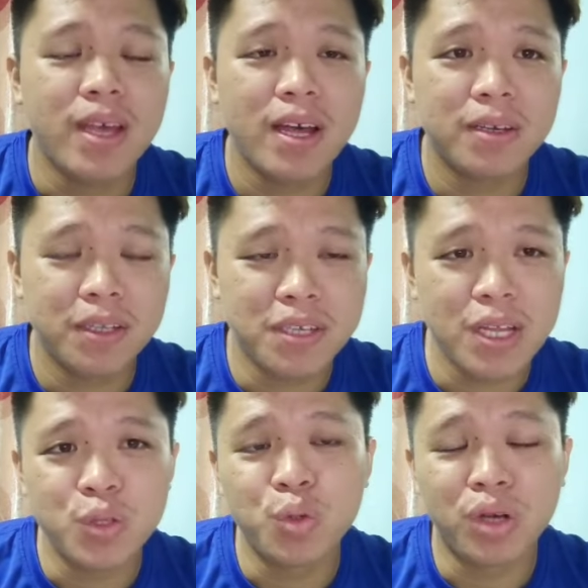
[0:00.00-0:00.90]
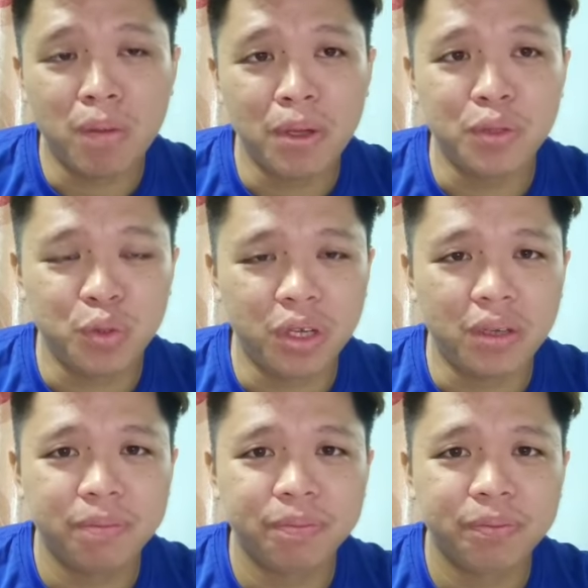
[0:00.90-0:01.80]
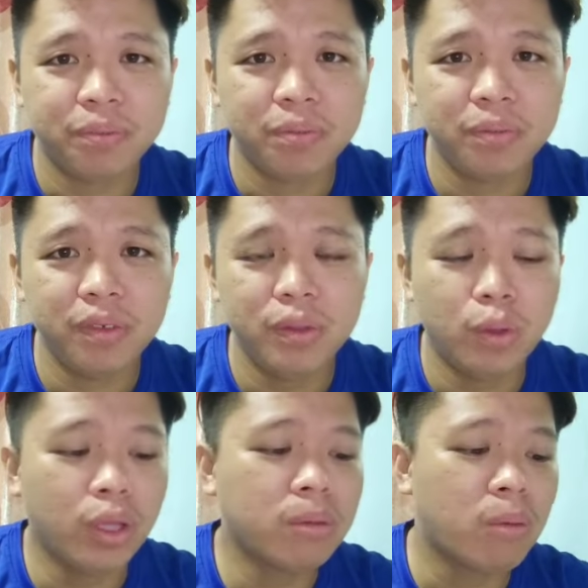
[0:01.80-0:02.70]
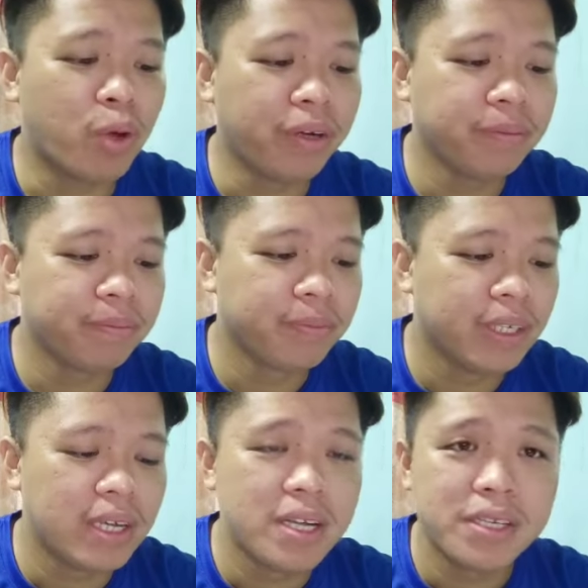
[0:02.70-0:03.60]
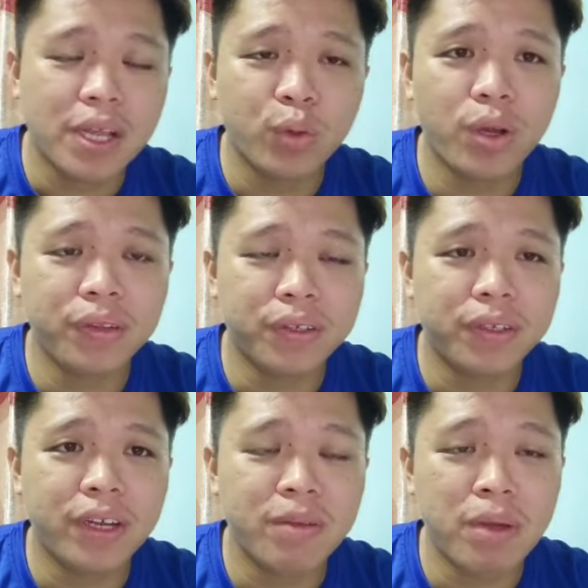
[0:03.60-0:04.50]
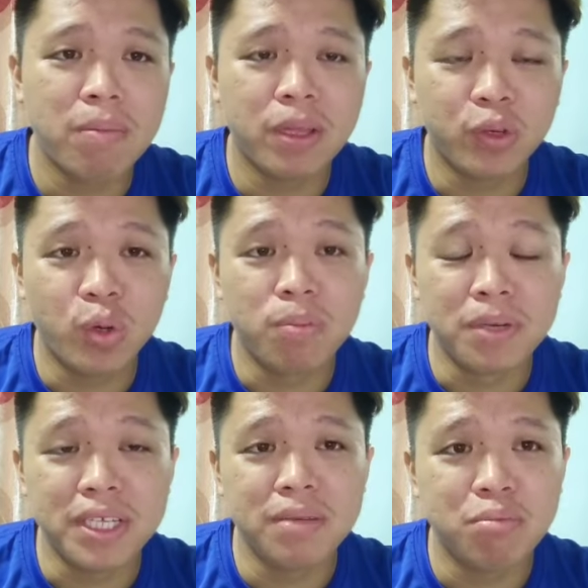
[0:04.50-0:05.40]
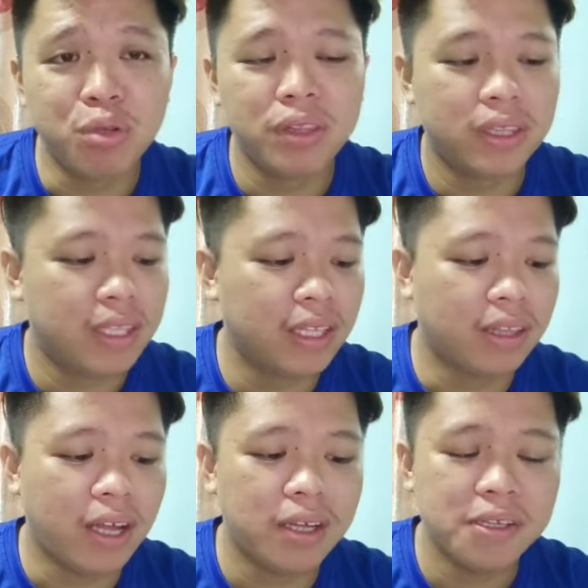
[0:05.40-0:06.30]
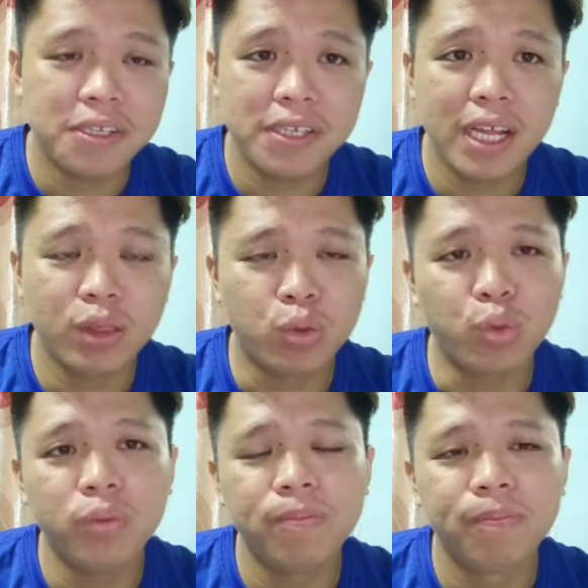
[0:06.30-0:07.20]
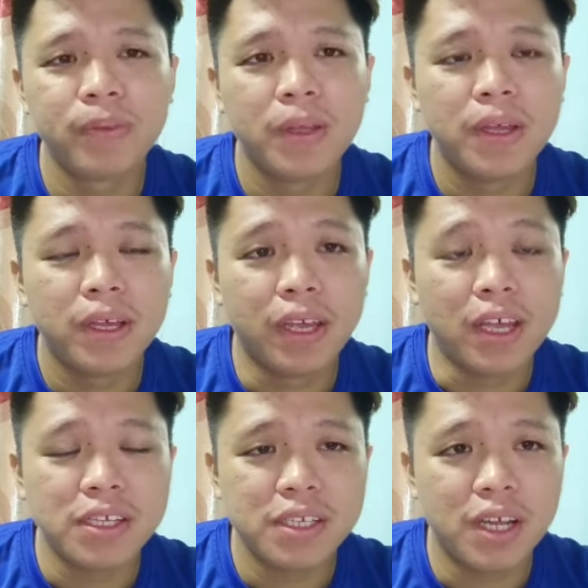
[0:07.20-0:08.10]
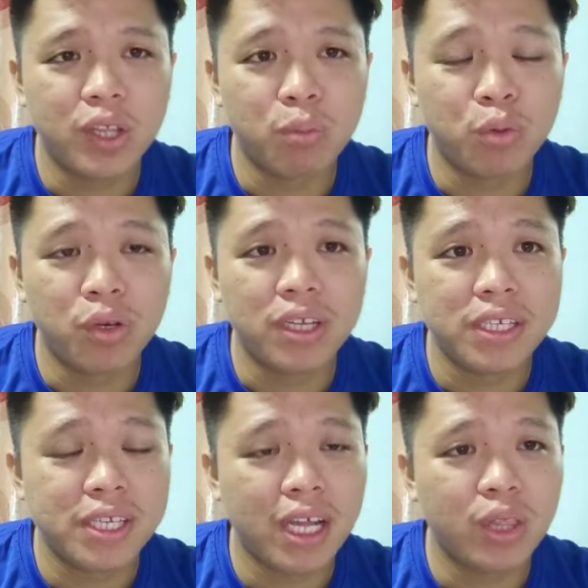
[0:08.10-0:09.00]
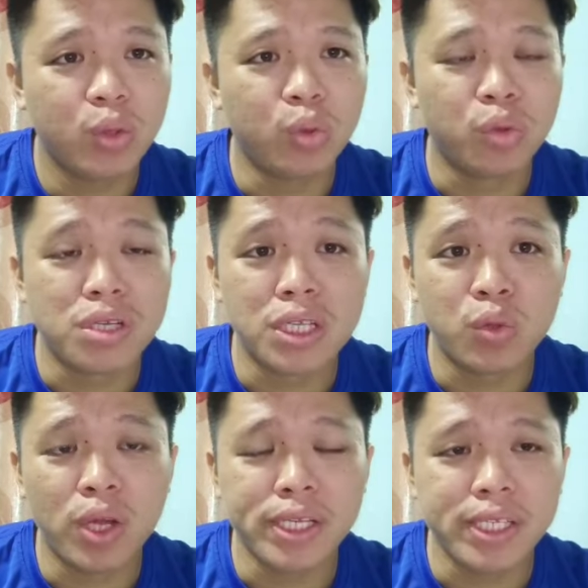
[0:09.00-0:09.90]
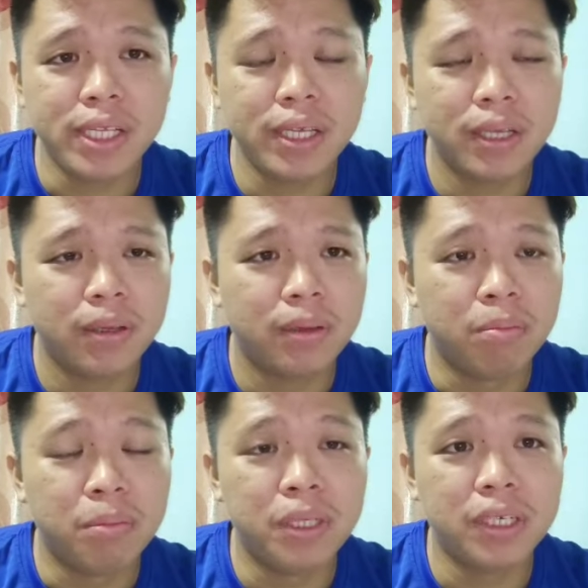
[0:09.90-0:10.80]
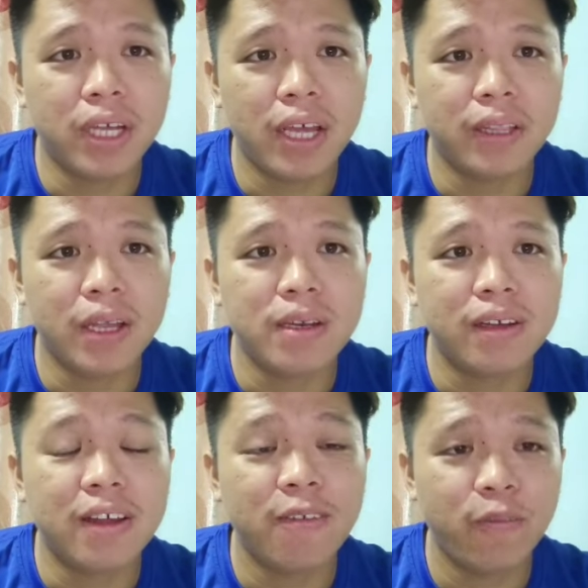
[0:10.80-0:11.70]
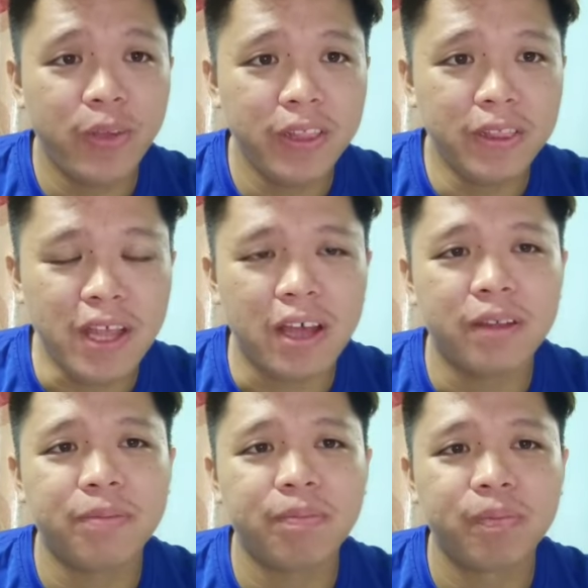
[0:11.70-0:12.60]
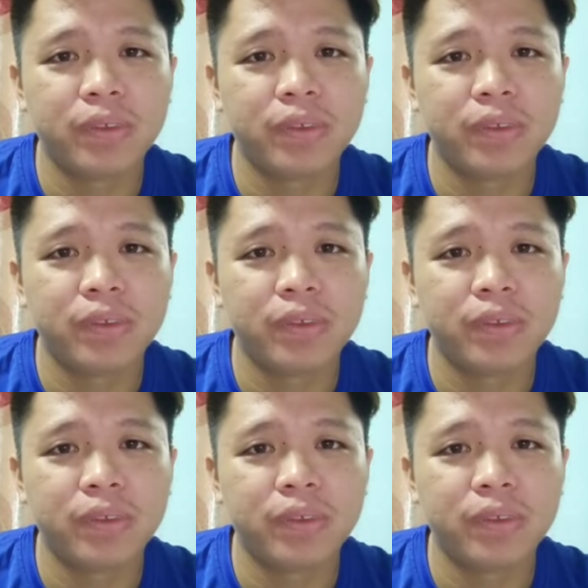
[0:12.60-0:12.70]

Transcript: yang disanjung ramai juga. Bapak Bapak, satu artikel dari My Metro menyebut tentang satu case ataupun satu situasi berkaitan dengan fitnah